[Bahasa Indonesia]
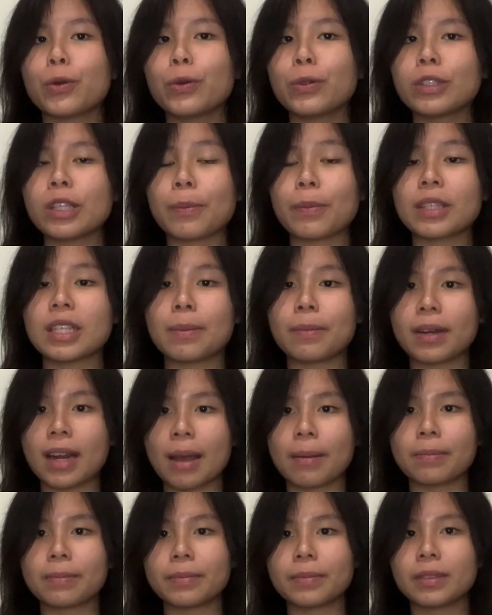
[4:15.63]
sampai jam
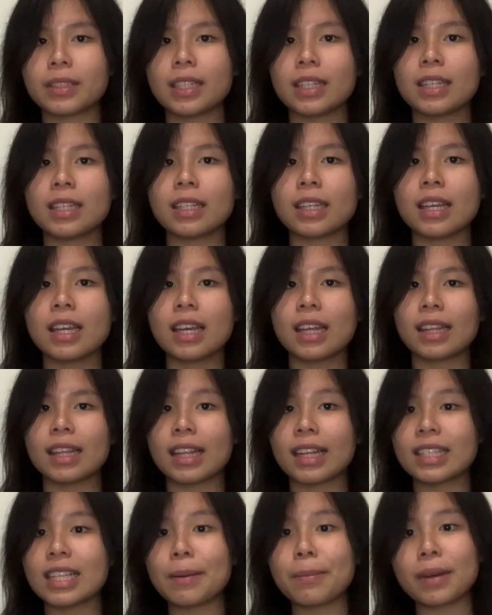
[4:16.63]
6 jadi
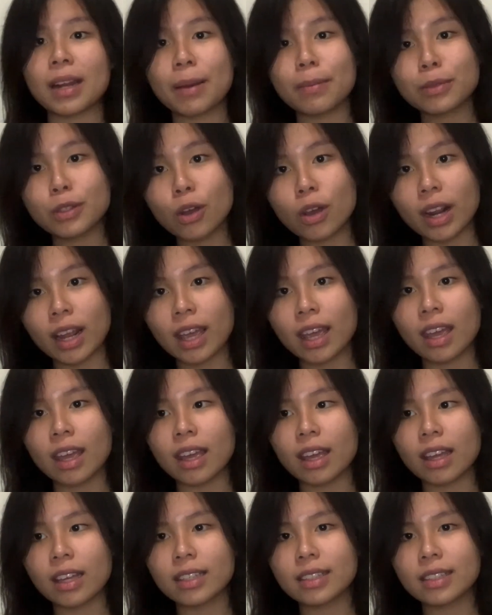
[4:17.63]
dari jam 6 sore